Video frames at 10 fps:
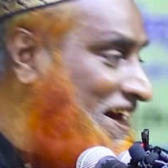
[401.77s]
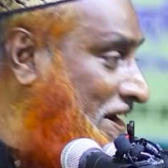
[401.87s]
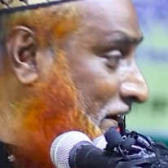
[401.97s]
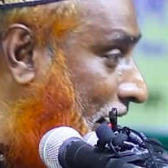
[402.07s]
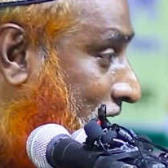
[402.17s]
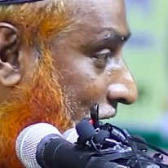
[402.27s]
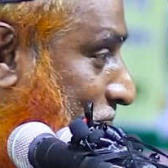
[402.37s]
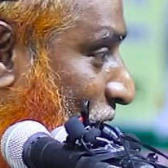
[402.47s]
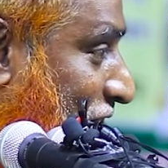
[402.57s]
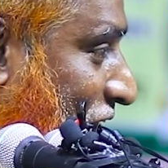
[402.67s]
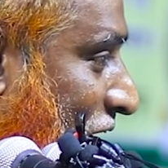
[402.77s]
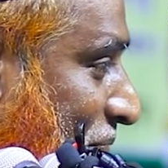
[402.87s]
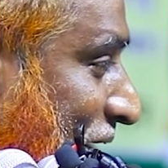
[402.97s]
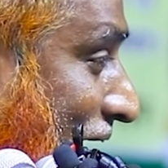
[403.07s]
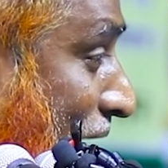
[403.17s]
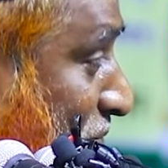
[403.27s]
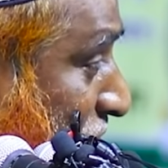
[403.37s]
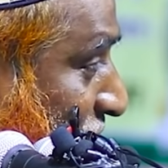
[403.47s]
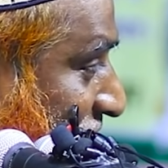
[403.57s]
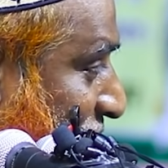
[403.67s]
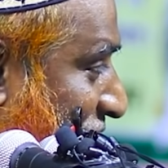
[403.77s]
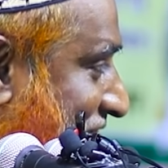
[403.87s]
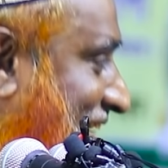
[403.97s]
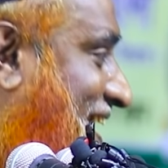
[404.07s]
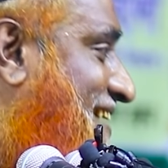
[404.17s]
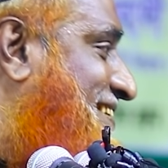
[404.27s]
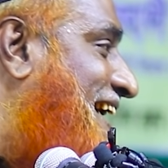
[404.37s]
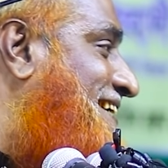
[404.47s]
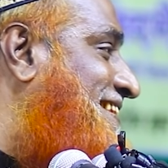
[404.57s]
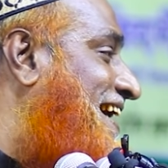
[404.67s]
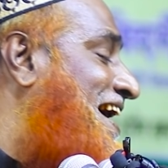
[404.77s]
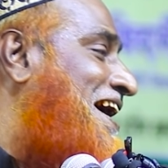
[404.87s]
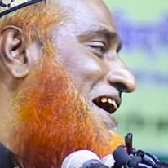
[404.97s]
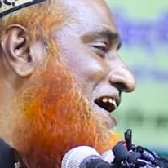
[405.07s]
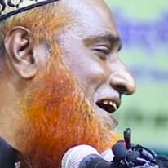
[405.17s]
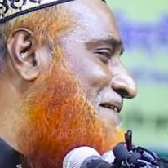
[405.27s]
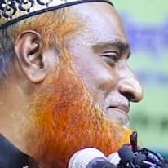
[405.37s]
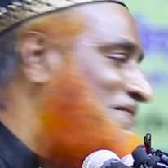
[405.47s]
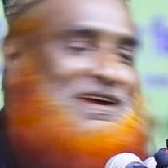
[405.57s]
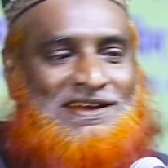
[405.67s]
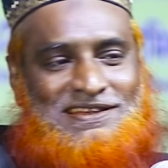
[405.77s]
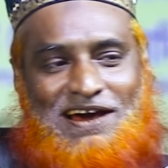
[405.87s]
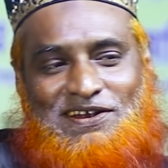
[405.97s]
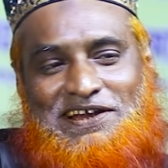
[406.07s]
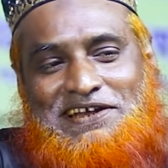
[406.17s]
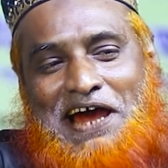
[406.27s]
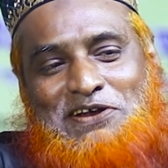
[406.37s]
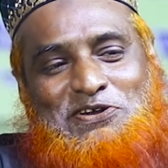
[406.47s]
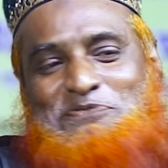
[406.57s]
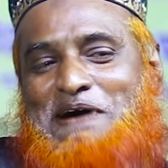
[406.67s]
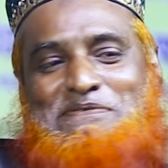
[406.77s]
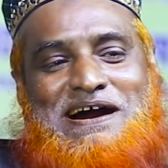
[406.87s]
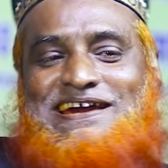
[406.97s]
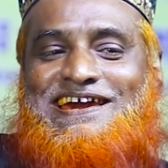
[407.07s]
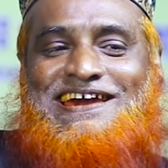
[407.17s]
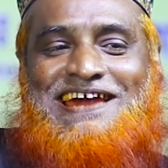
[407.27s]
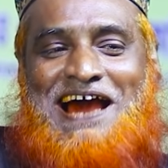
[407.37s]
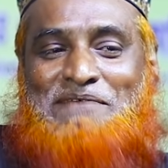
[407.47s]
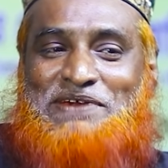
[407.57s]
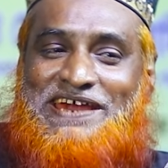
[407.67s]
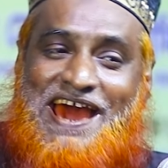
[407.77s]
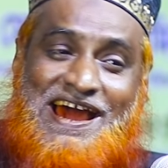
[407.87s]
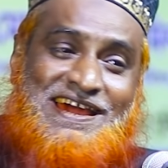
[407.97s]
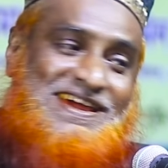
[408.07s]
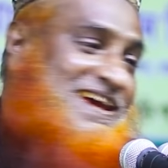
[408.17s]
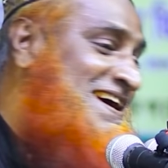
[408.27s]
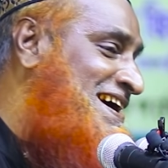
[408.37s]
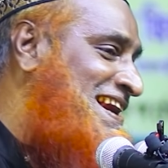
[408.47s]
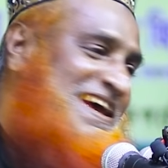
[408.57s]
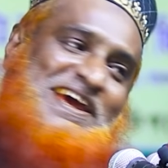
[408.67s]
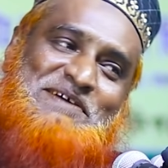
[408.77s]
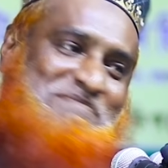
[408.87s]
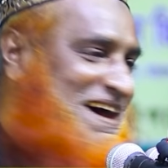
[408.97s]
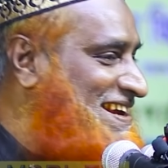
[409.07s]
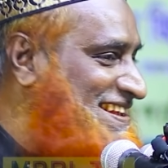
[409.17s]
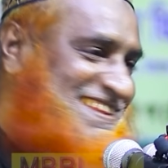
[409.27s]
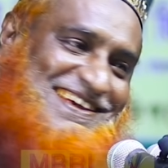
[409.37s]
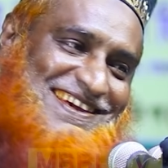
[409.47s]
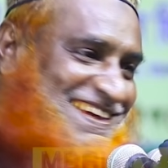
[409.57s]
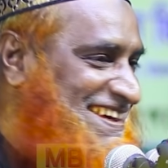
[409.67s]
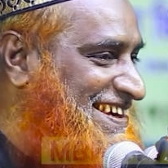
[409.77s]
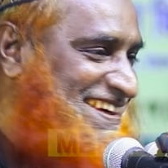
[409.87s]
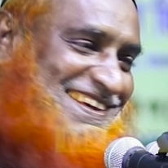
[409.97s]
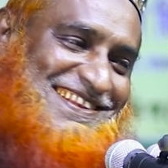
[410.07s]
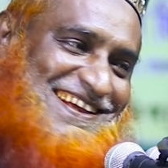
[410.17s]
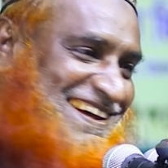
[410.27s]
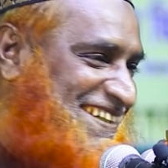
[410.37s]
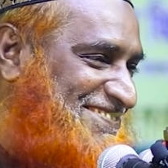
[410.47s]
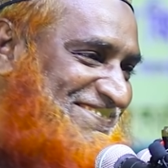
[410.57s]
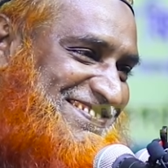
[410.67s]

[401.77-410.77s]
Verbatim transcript: ইনডাইরেক্ট বলতে হবে আমি যদি ওই জায়গায় থাকতাম তাহলে টাকলু বাবাকে আমি অ্যাঙ্গেলে মার দিতাম